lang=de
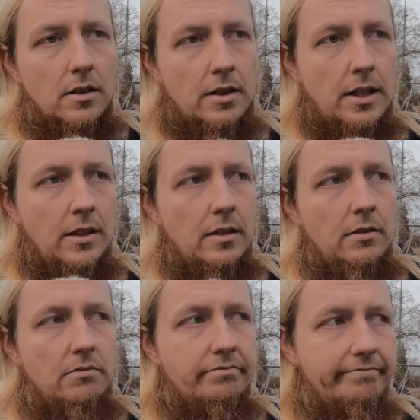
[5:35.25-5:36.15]
die
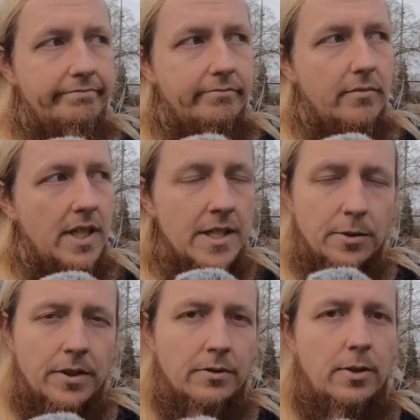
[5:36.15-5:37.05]
nicht so
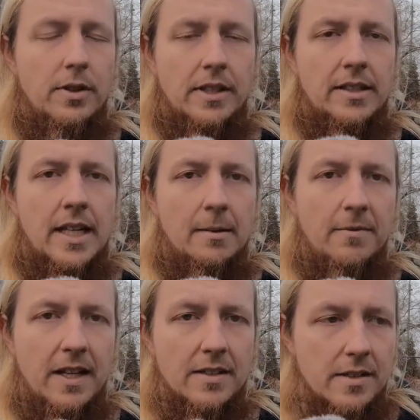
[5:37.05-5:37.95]
viel Freude dran haben
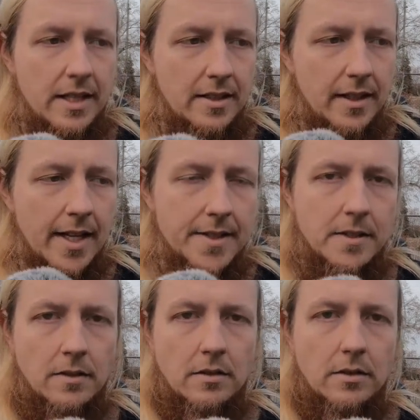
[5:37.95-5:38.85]
werden, sind halt die Reichsten.